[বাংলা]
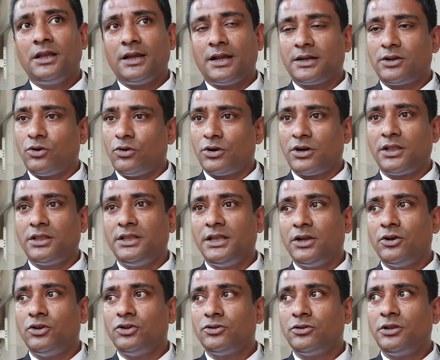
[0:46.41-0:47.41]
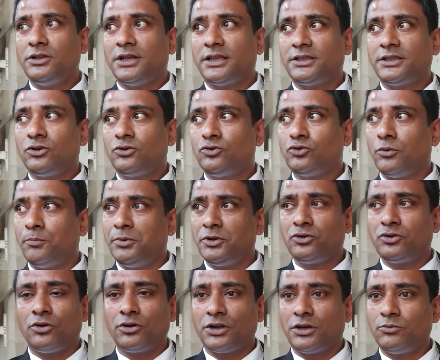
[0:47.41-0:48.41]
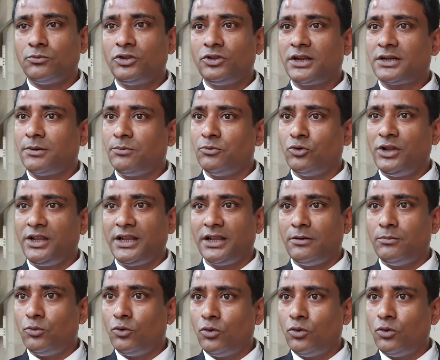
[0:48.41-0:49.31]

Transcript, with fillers: একটা অর্ডার দেওয়া হয়েছিল যাতে চব্বিশ ঘন্টার মধ্যে একটা মেডিকেল